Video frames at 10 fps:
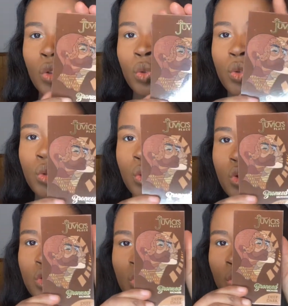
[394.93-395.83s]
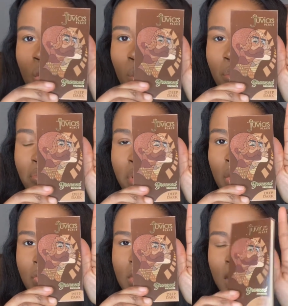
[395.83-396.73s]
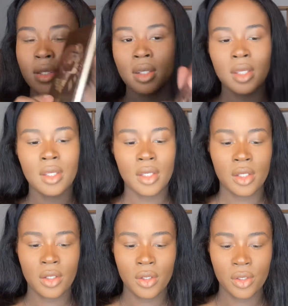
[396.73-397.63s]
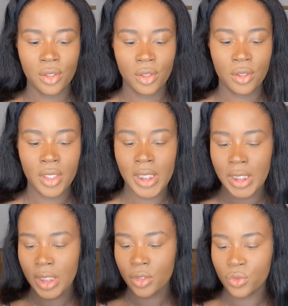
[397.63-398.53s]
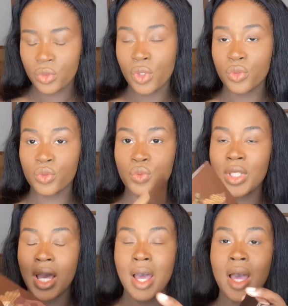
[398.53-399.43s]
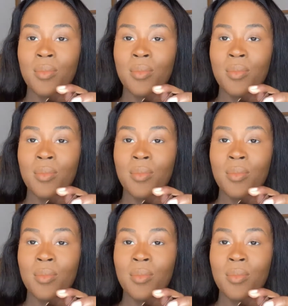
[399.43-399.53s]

que ce que je ne pensais. Euh, et dedans, du coup, il y a un